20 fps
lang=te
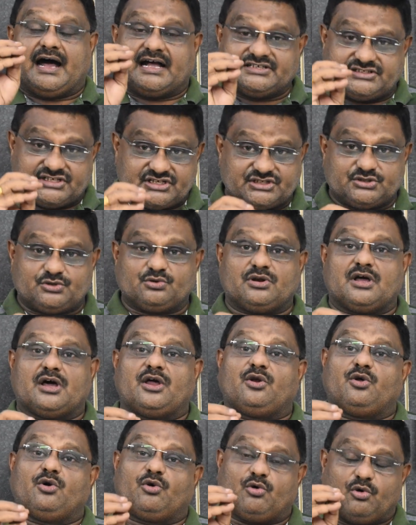
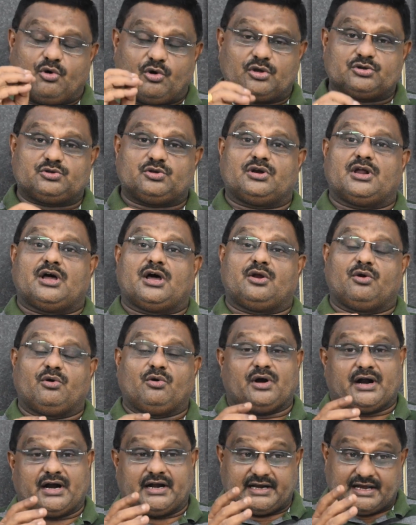ఆశిస్తున్నారో కోరుతున్నారో
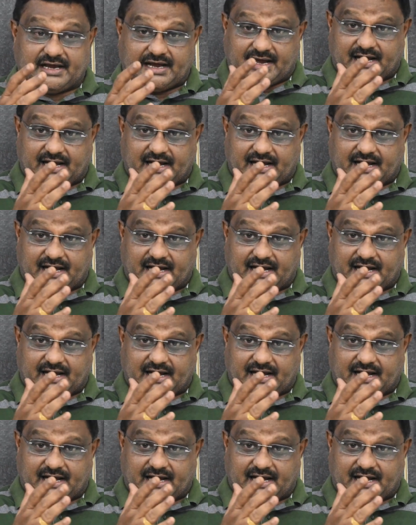అంటే